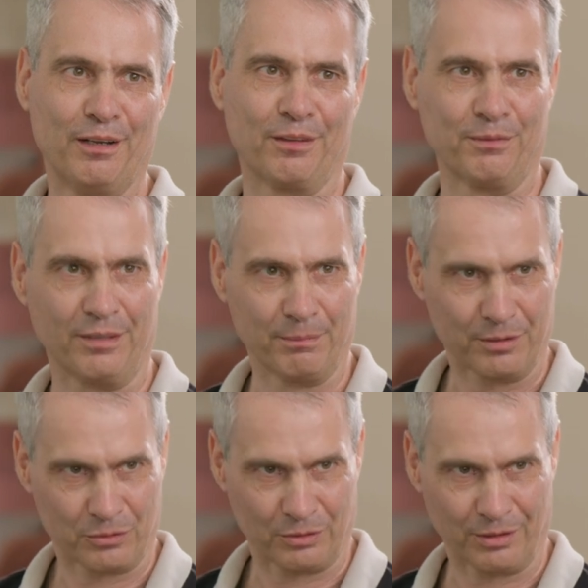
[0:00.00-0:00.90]
Also wir haben
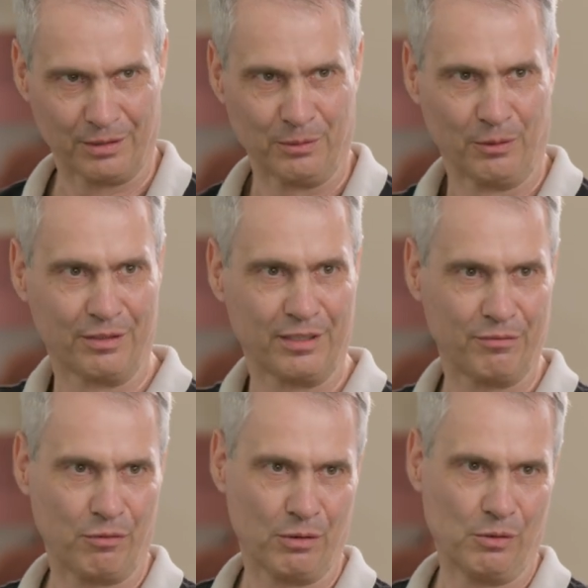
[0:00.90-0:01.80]
jetzt schon 90
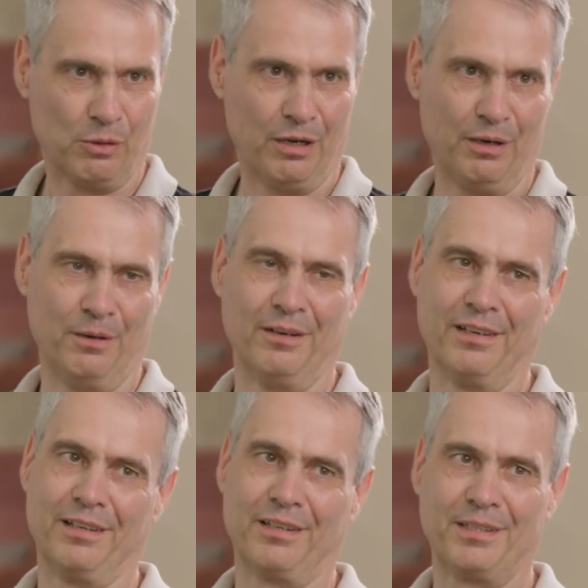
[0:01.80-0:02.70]
Follower
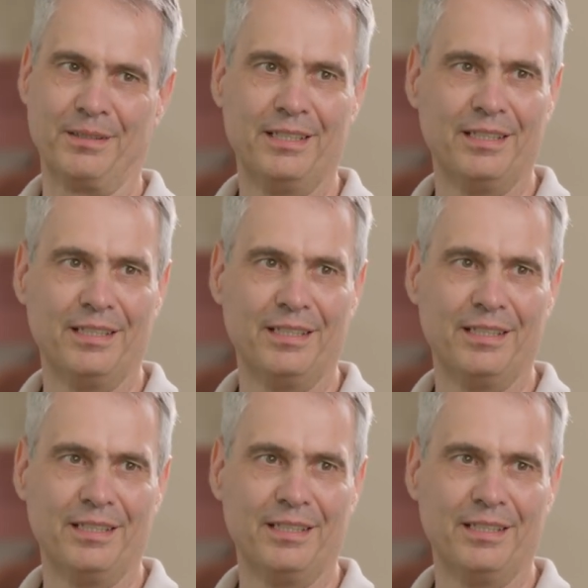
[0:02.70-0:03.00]
und